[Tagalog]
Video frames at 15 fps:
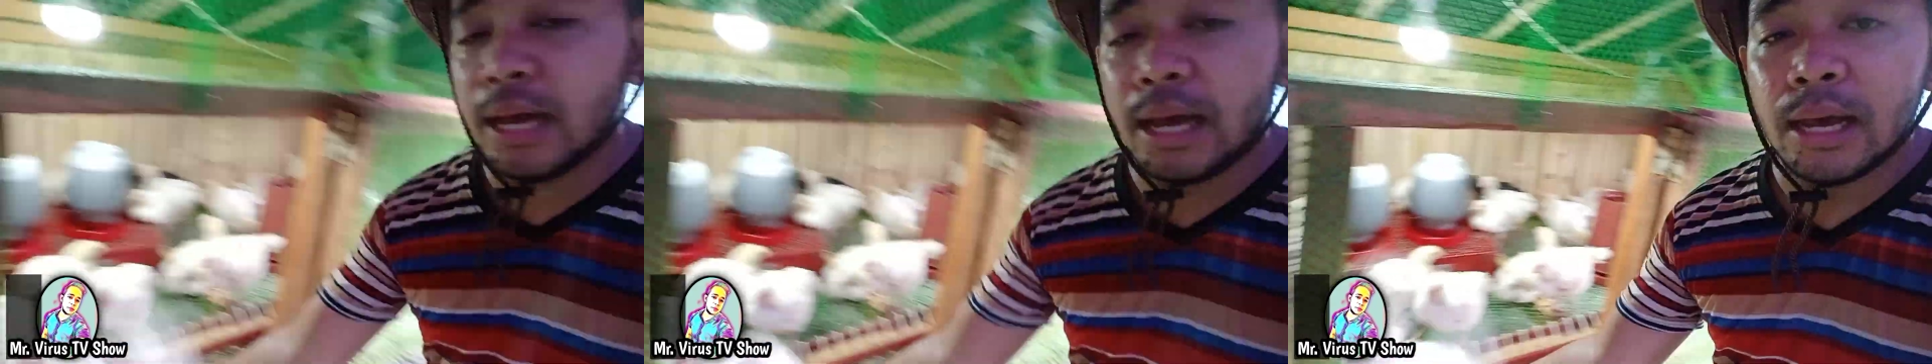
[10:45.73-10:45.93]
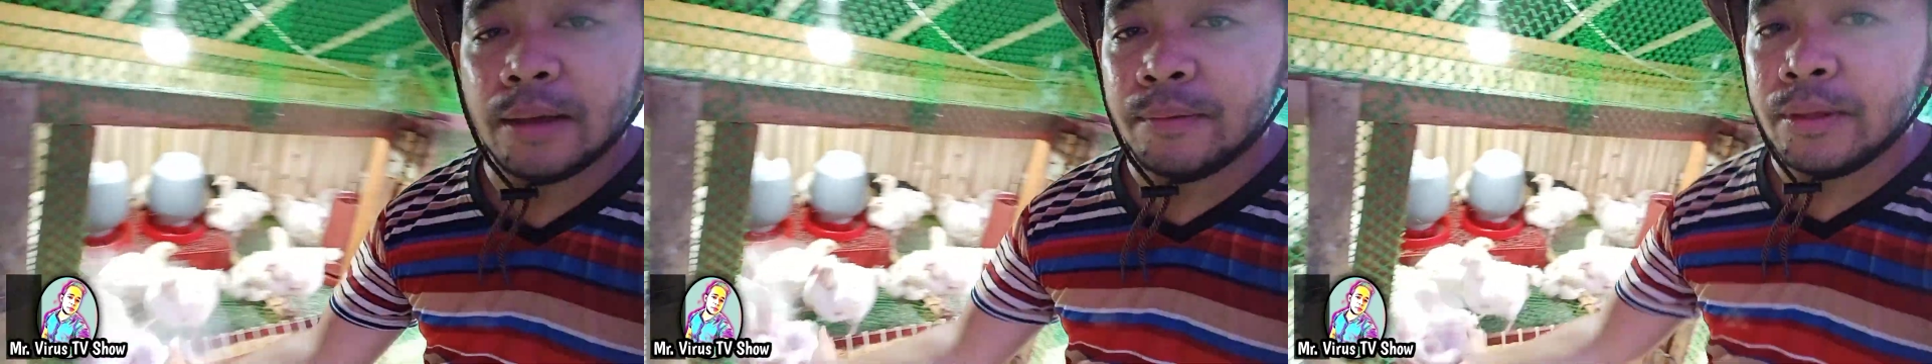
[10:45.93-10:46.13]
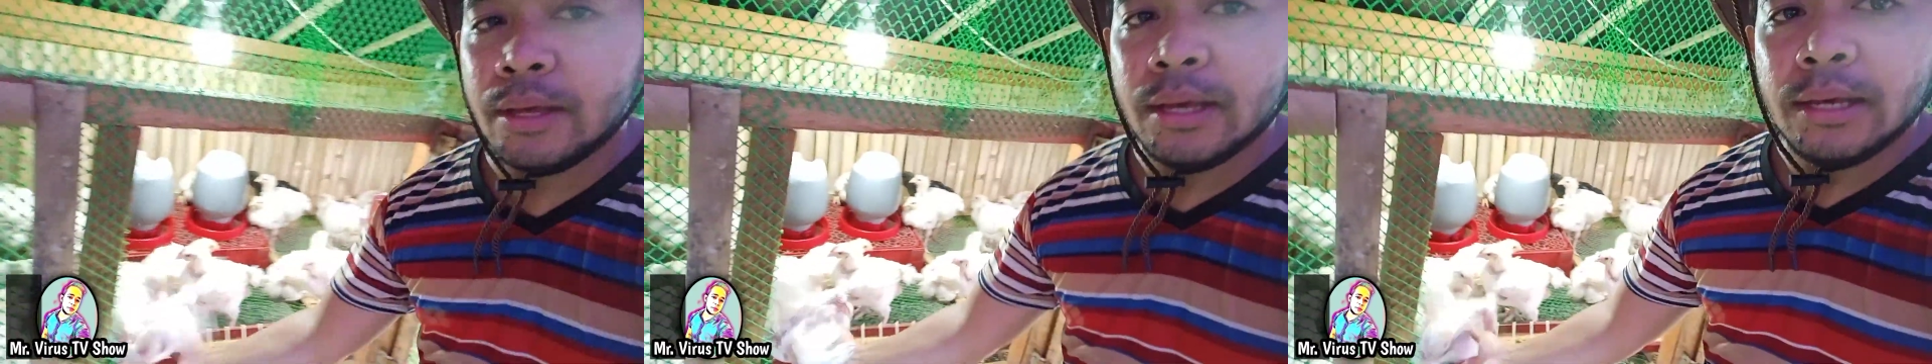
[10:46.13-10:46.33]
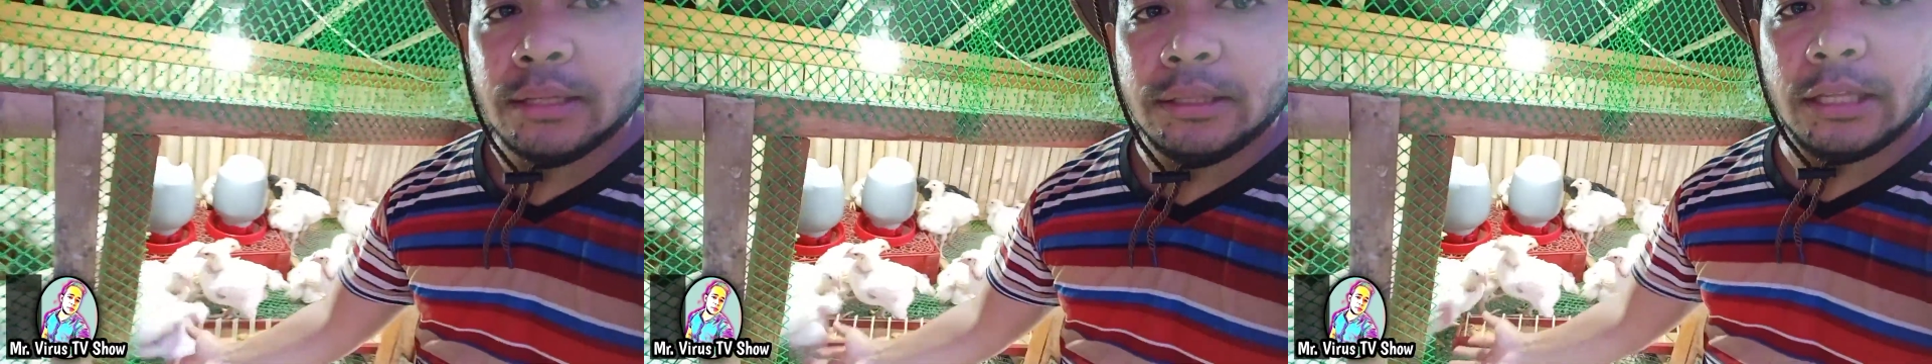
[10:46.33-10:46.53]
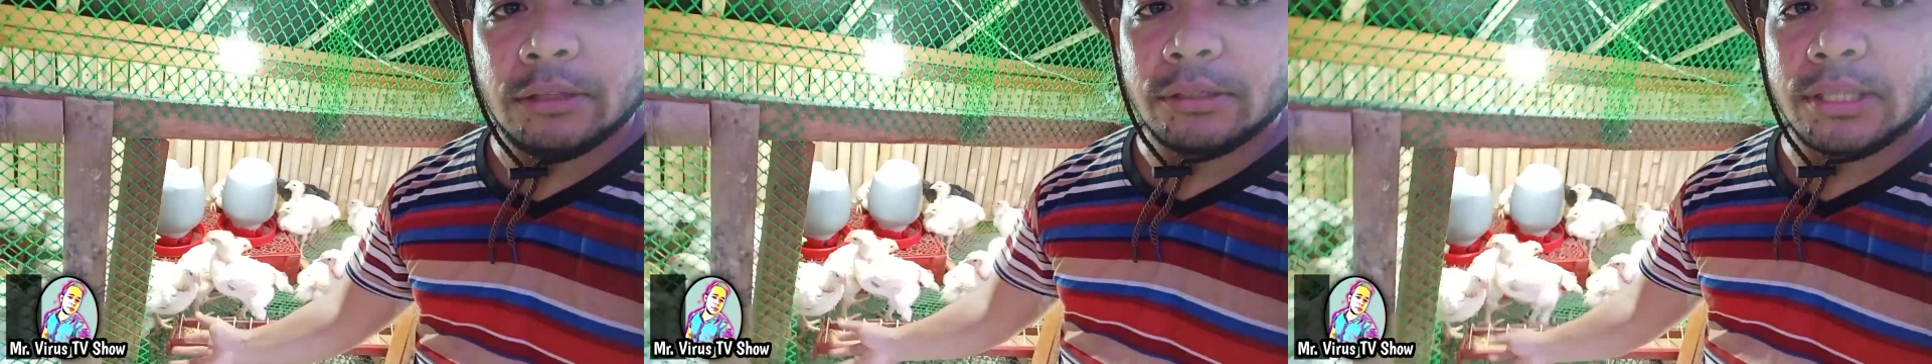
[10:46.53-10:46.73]
na
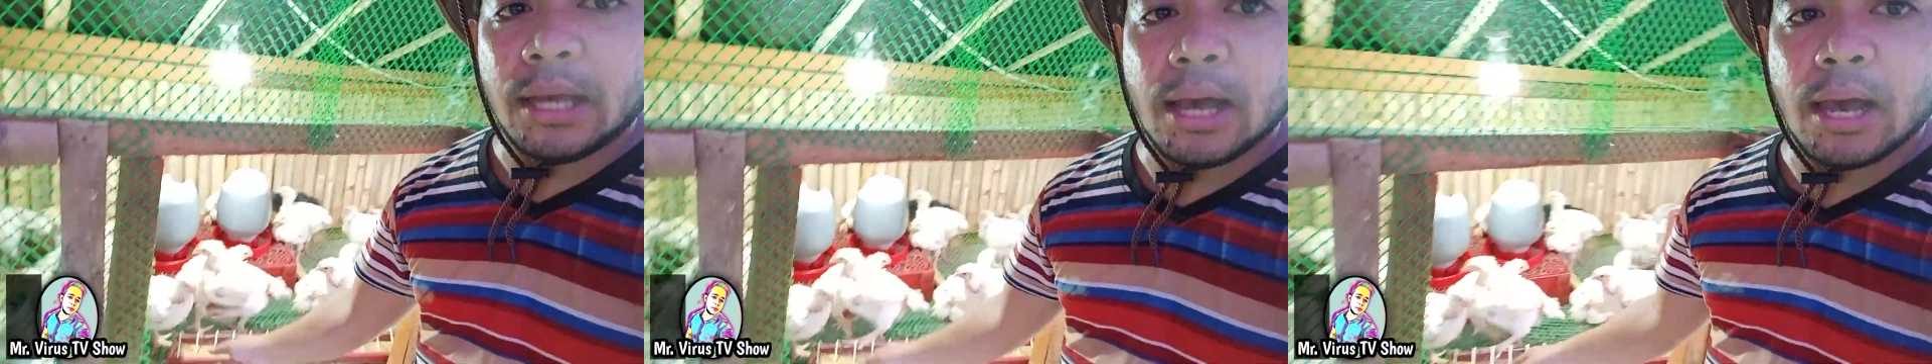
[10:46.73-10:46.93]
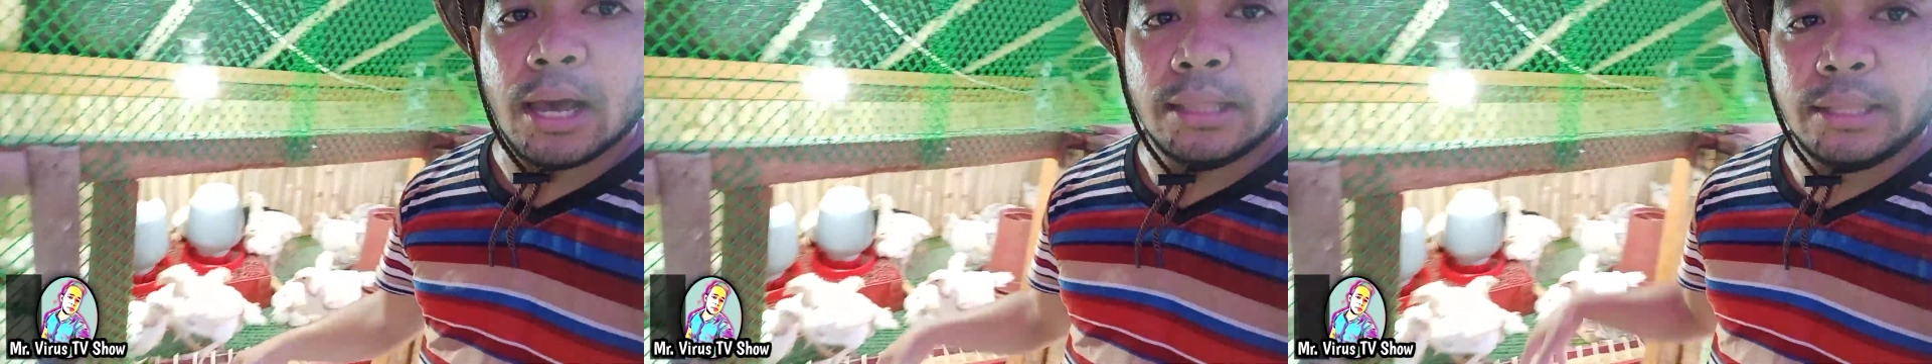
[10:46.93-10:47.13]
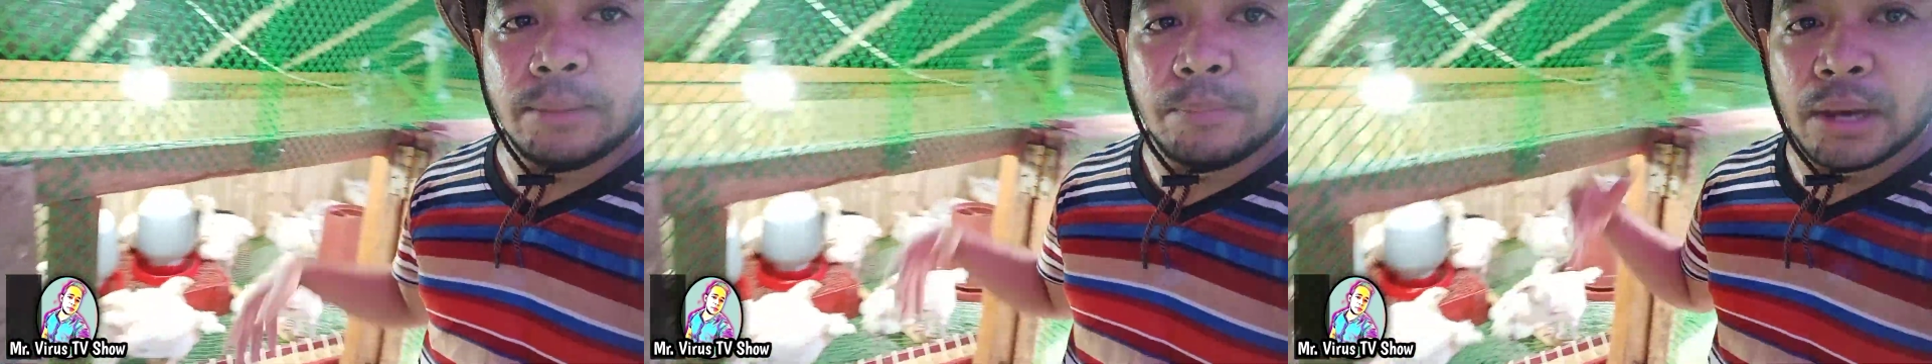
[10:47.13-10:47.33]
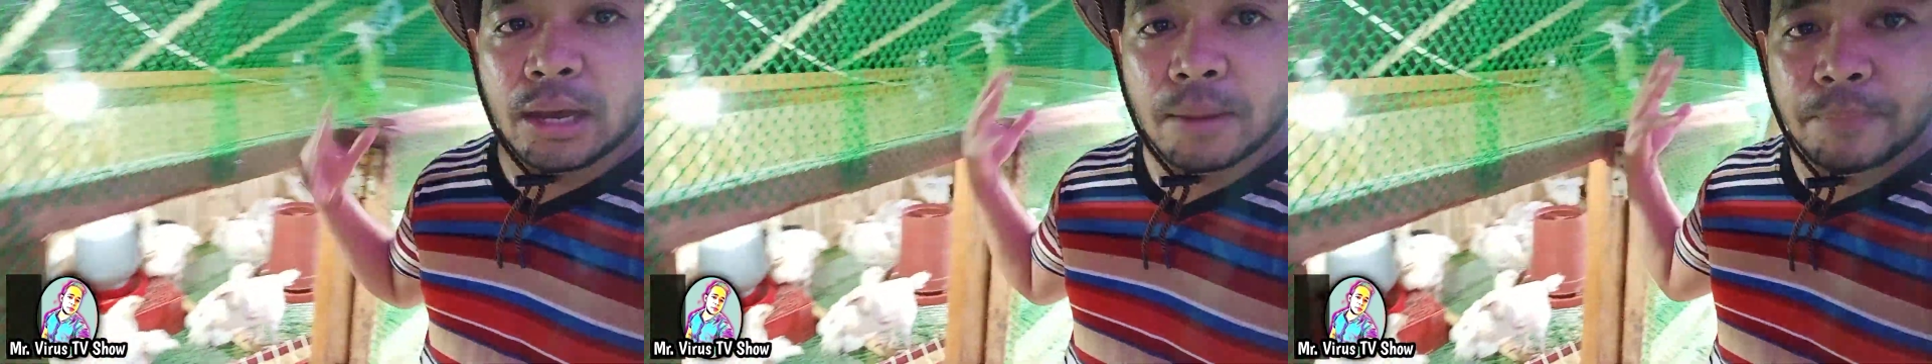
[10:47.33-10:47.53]
dito sa ating mga